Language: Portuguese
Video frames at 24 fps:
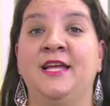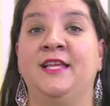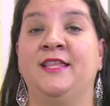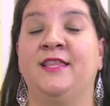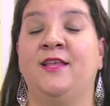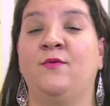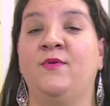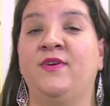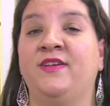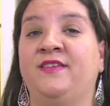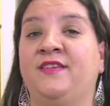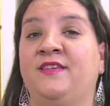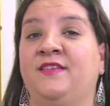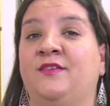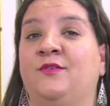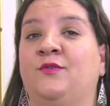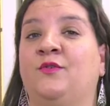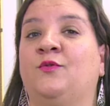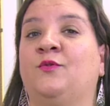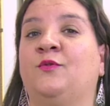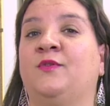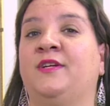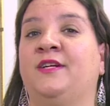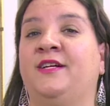Então esses
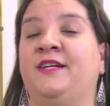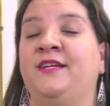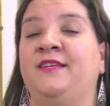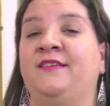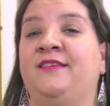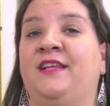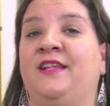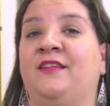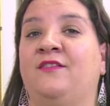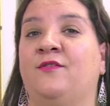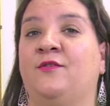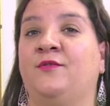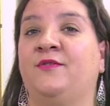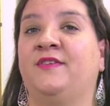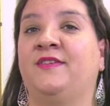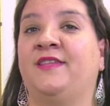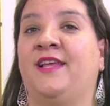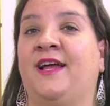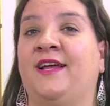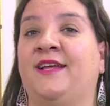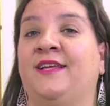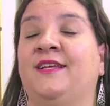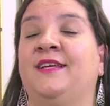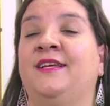estudantes eles vão
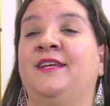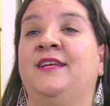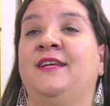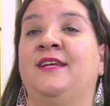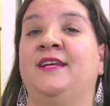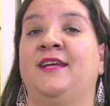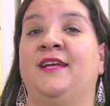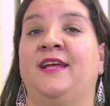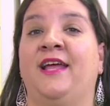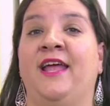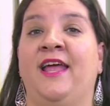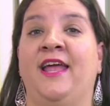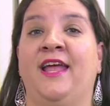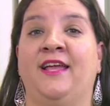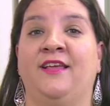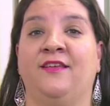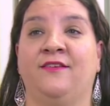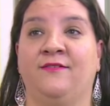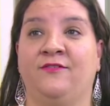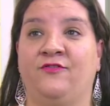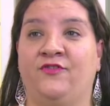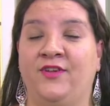estar é,